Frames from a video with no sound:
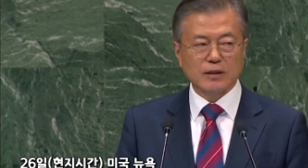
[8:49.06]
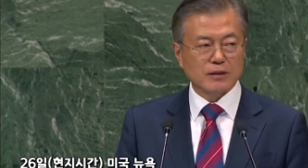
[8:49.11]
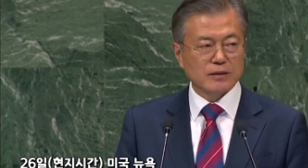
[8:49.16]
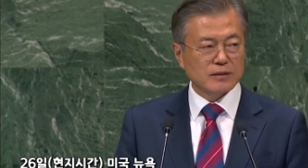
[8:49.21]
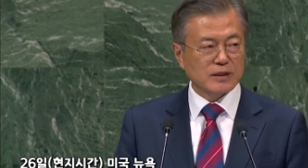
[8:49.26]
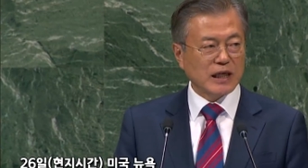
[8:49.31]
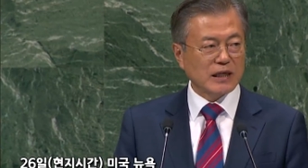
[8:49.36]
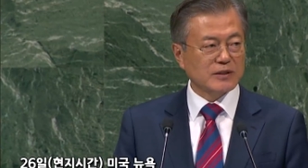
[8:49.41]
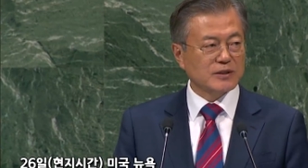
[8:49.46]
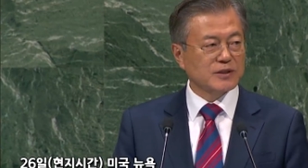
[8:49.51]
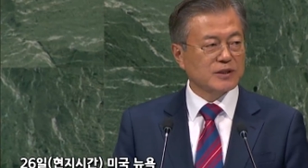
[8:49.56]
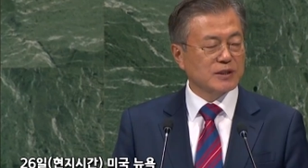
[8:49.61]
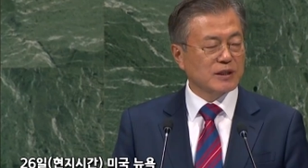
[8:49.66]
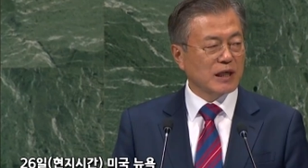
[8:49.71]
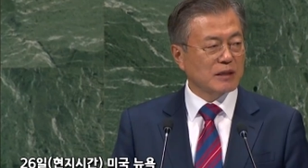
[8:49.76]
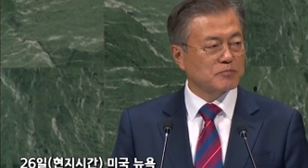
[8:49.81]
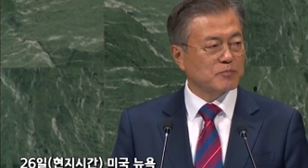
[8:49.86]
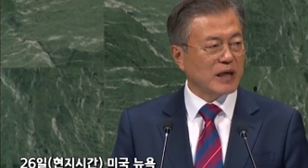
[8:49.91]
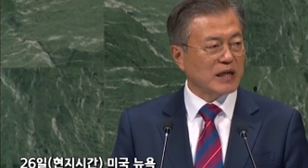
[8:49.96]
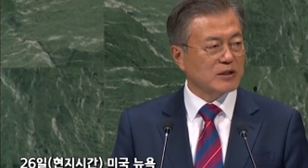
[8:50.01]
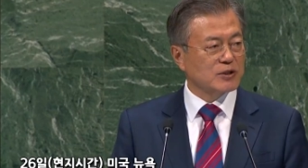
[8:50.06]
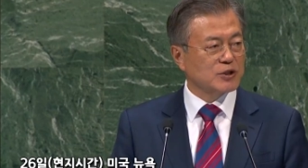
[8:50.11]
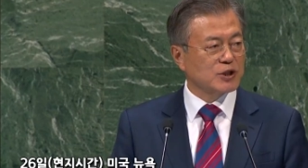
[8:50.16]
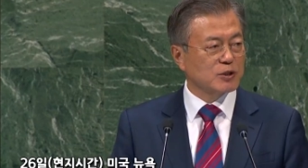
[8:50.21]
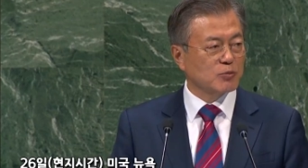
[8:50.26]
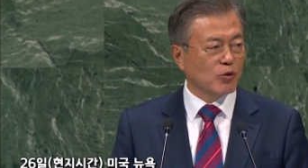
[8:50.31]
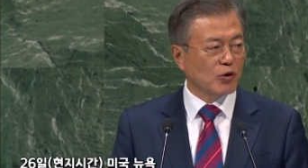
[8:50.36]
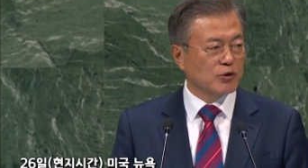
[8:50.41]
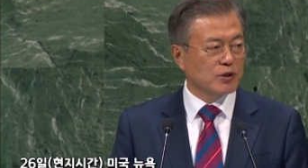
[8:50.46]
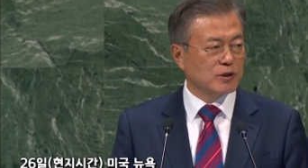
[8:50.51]
나는 지난 8월
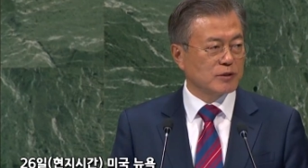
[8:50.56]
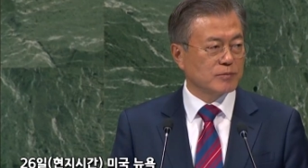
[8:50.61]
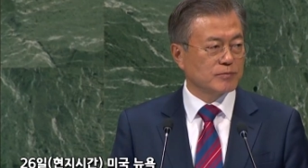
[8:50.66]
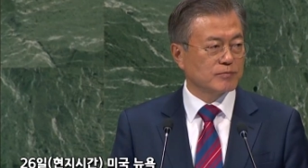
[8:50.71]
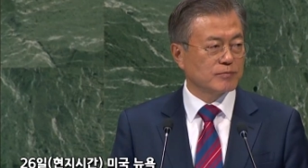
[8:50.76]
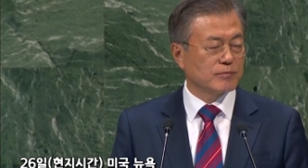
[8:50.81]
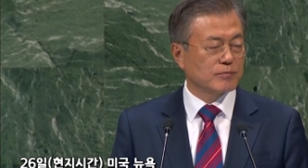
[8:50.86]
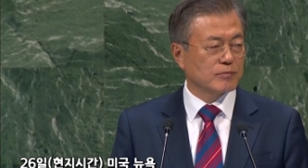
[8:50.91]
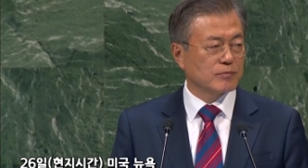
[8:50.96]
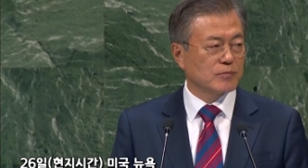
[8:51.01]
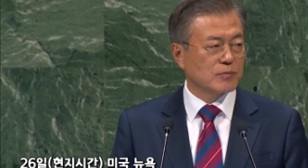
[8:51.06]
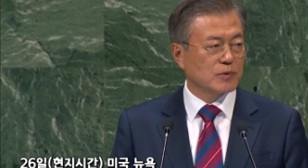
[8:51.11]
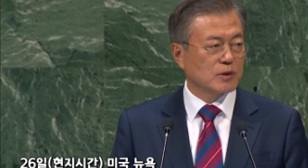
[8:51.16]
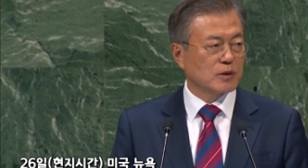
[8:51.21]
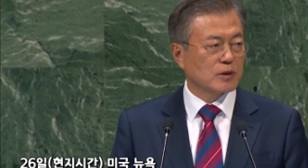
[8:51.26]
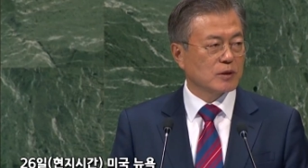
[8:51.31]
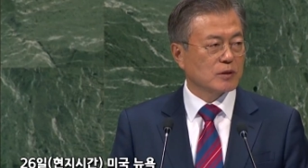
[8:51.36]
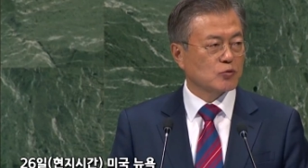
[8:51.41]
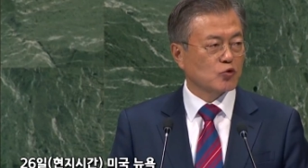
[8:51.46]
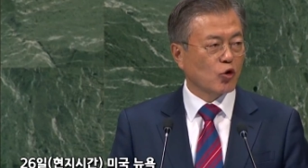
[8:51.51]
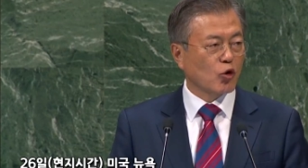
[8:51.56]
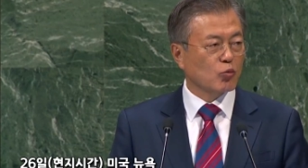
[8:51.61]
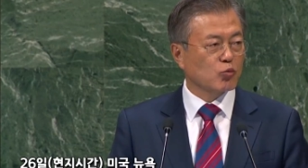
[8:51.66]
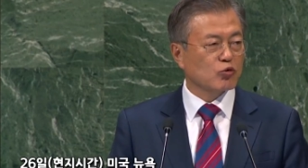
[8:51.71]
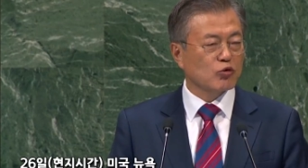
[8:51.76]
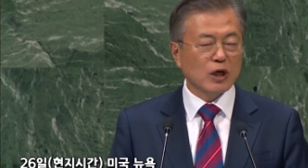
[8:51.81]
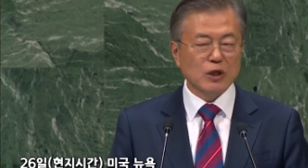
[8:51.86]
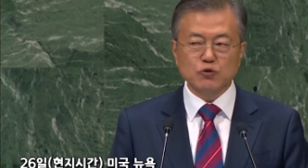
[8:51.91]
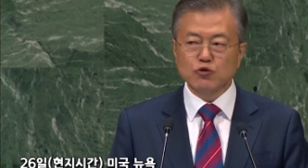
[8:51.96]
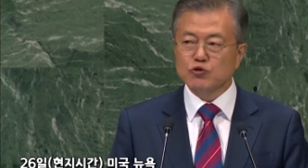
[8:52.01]
15일
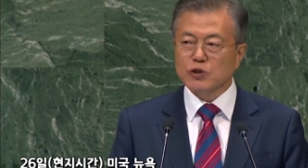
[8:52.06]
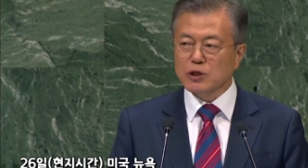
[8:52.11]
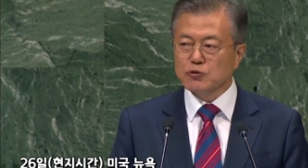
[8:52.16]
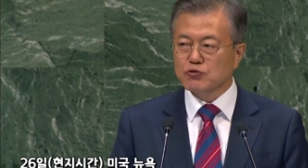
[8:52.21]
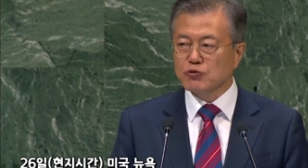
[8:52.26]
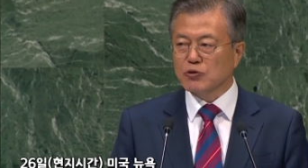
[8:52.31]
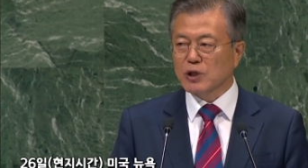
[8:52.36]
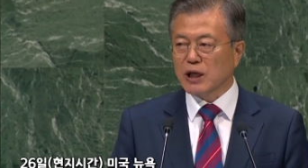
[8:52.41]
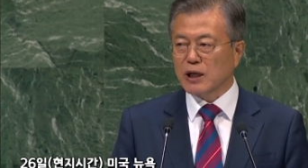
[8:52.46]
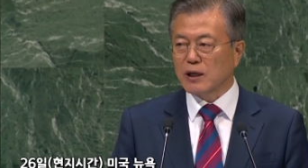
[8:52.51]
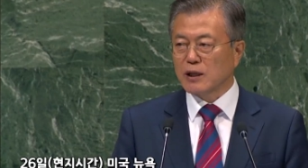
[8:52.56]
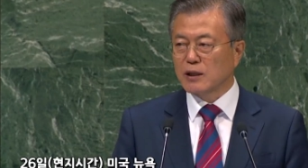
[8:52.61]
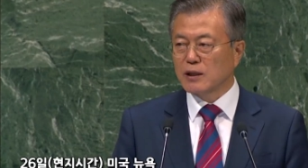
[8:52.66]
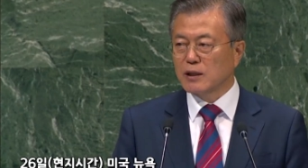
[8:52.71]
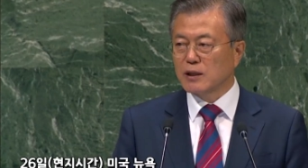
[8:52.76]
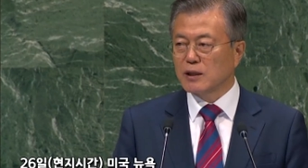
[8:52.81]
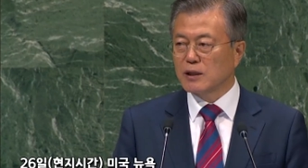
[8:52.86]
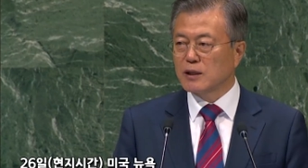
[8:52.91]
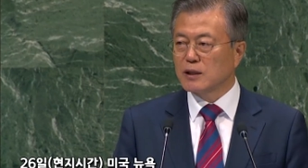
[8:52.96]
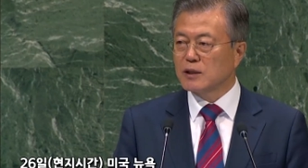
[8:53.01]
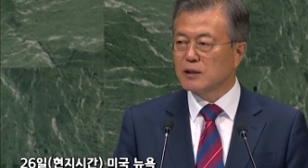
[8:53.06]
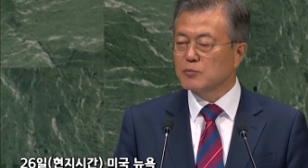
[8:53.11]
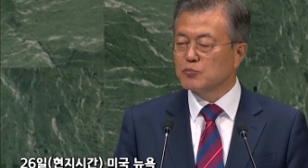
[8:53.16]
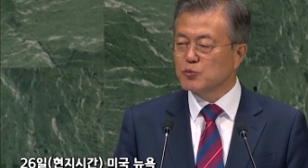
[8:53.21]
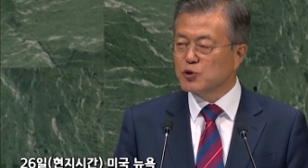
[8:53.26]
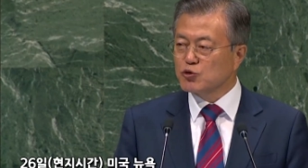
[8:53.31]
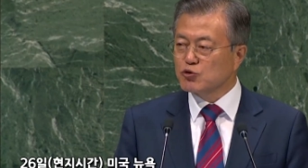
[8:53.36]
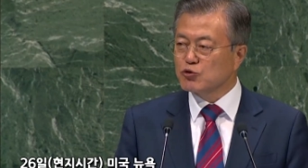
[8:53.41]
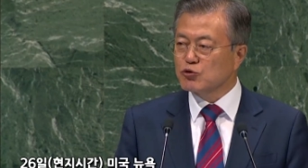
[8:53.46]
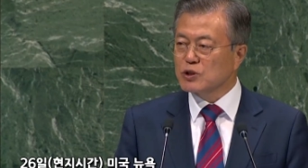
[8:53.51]
동북아 6개 국가,
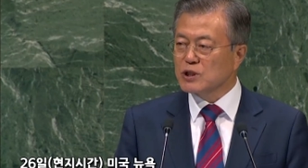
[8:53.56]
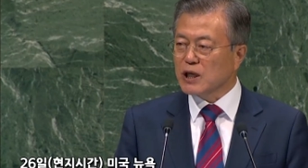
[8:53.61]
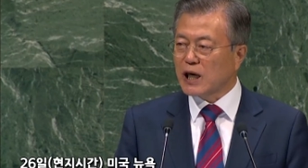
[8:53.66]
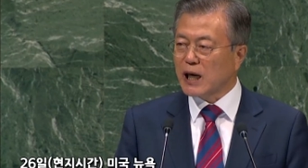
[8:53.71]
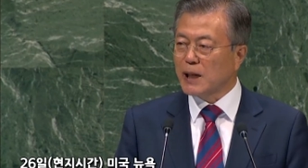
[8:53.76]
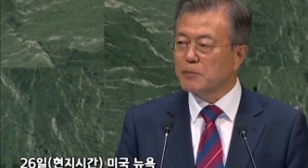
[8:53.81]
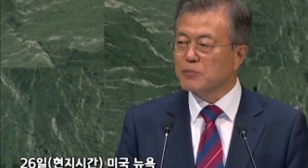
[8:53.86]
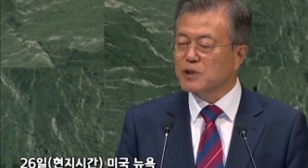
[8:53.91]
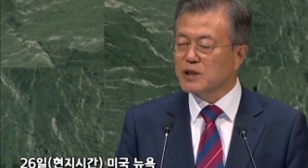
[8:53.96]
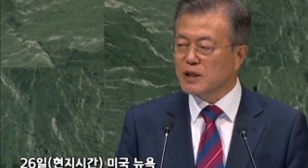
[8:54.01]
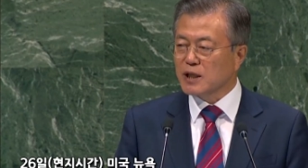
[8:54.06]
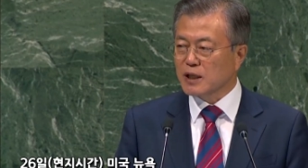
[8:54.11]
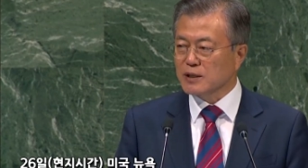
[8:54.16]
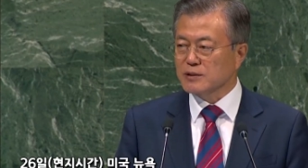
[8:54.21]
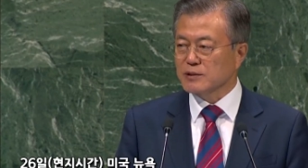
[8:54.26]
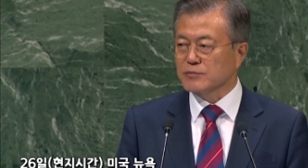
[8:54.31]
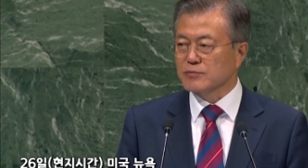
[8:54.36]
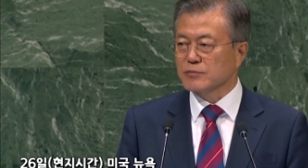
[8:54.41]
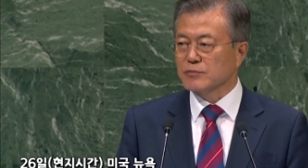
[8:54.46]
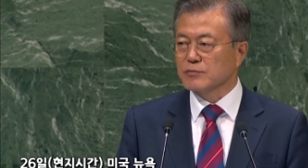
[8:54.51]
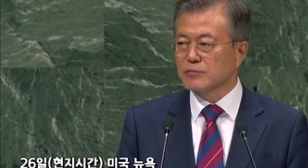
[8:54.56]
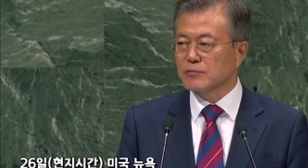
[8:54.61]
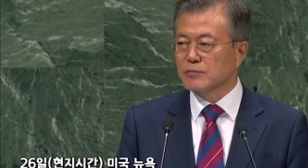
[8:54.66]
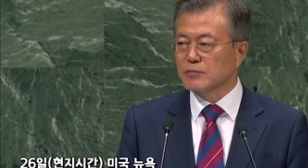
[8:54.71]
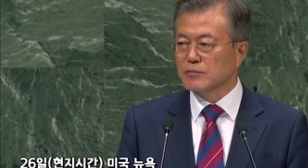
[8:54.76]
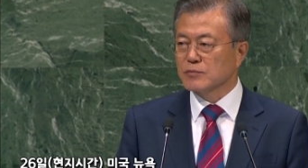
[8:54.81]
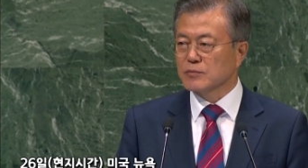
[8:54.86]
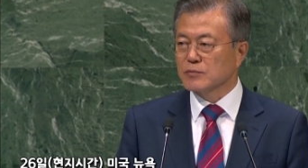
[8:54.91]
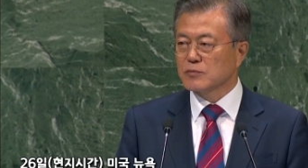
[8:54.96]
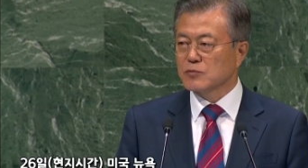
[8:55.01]
미국이 함께하는
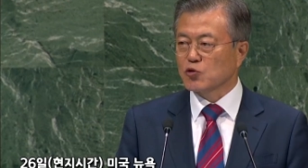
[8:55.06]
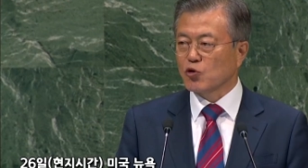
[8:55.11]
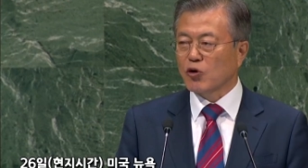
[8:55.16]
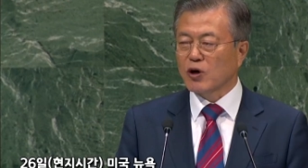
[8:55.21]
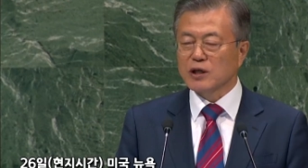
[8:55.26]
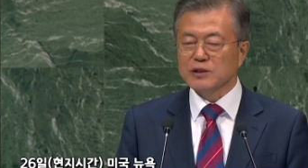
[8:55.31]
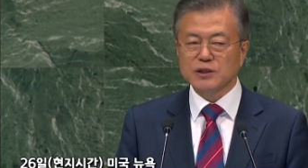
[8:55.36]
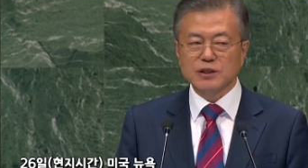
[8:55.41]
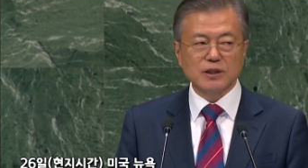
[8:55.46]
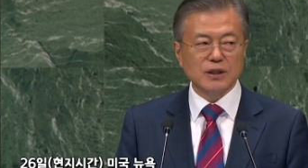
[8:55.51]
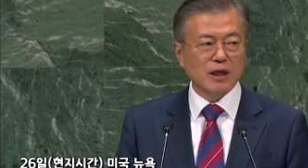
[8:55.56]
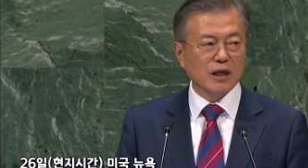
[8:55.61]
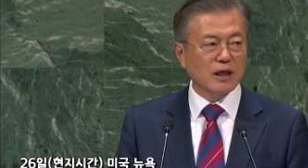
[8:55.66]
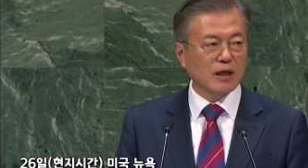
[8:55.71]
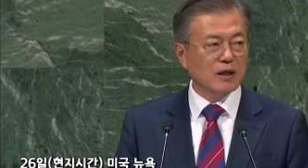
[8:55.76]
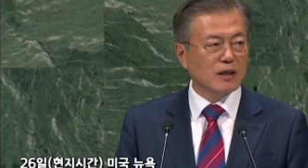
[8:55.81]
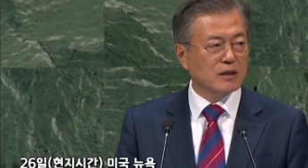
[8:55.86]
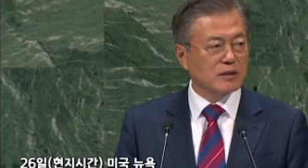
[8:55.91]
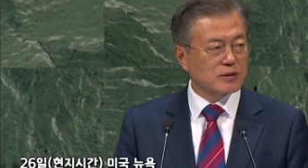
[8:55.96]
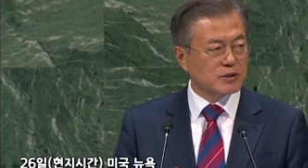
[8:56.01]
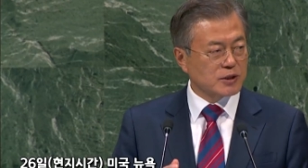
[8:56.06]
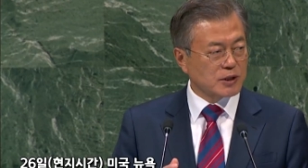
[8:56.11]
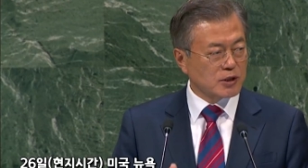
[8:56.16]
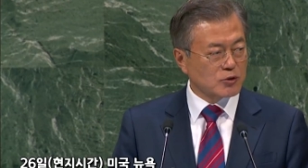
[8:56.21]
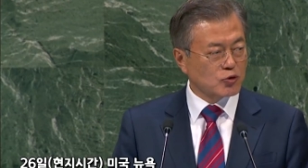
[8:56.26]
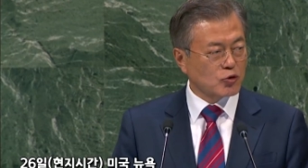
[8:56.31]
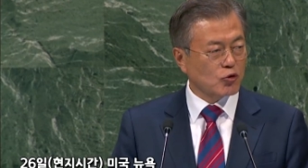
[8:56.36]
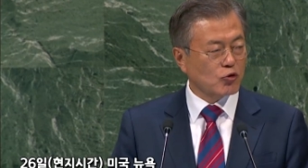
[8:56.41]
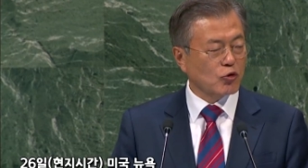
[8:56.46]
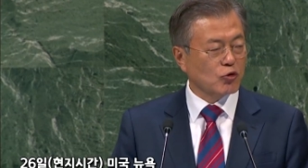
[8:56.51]
동아시아
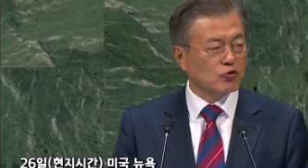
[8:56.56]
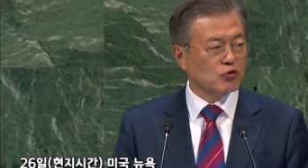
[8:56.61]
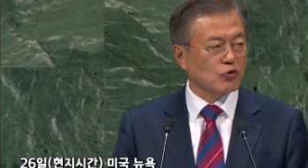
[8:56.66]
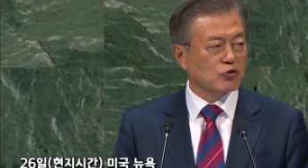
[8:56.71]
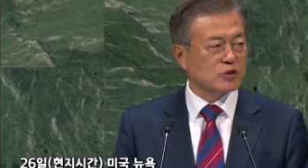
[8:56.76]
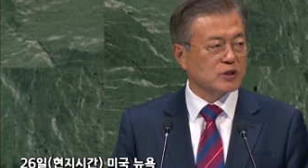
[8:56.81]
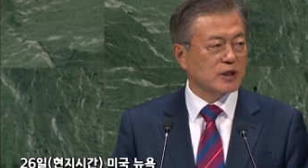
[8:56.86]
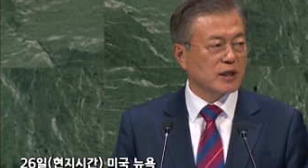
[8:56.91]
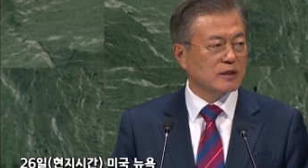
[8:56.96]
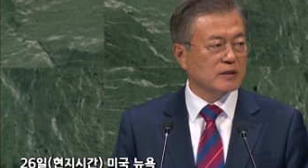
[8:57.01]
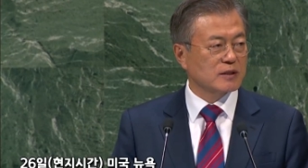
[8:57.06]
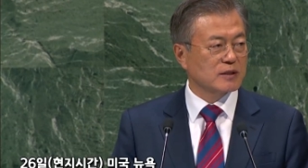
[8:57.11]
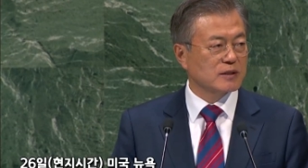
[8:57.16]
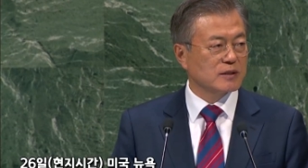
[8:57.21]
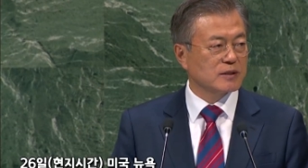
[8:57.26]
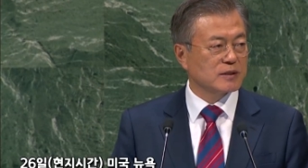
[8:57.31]
철도 공동체를